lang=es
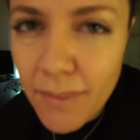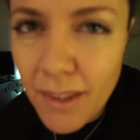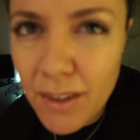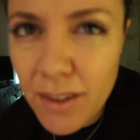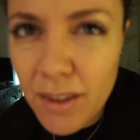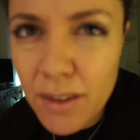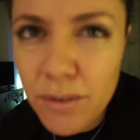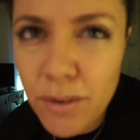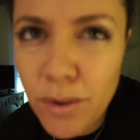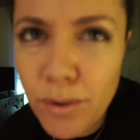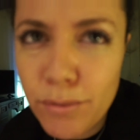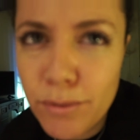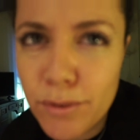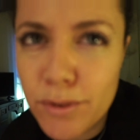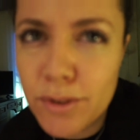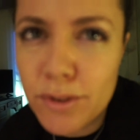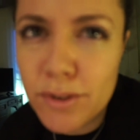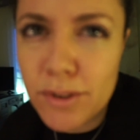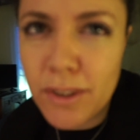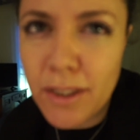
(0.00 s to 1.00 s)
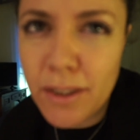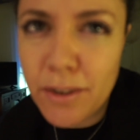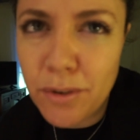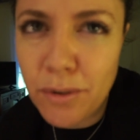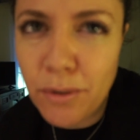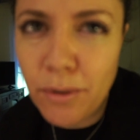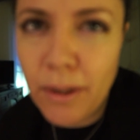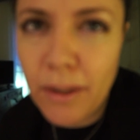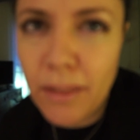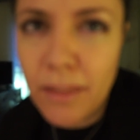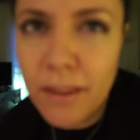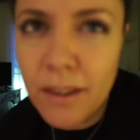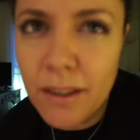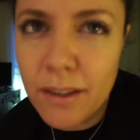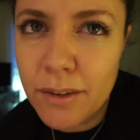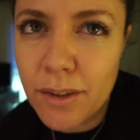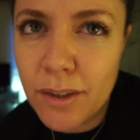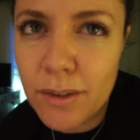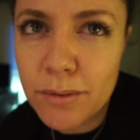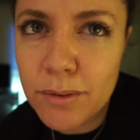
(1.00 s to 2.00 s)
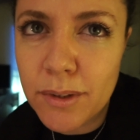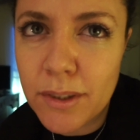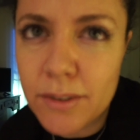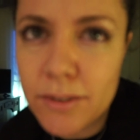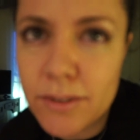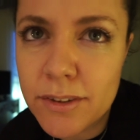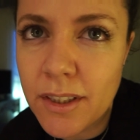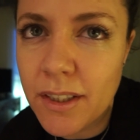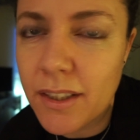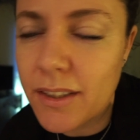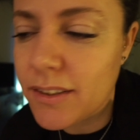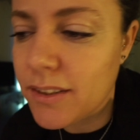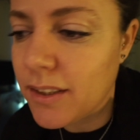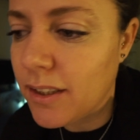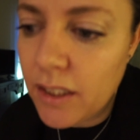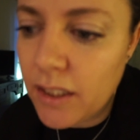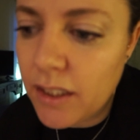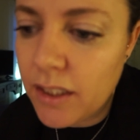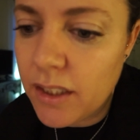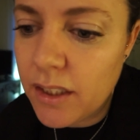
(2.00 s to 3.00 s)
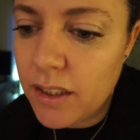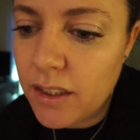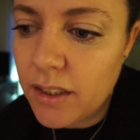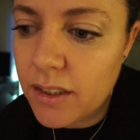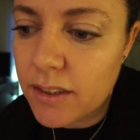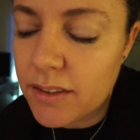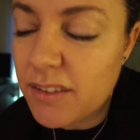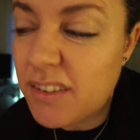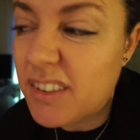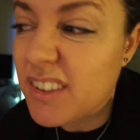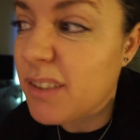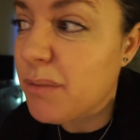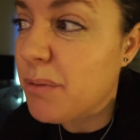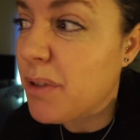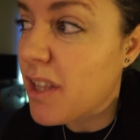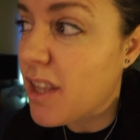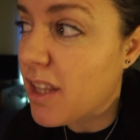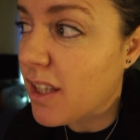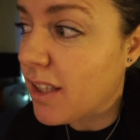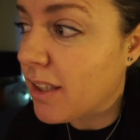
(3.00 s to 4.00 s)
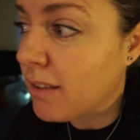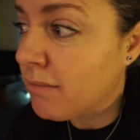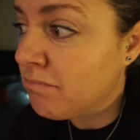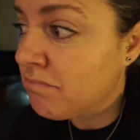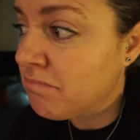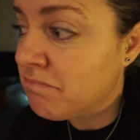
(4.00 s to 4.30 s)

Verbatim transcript: y unos frutos secos, nueces o alguna cosa de esa y esa va a ser mi cena.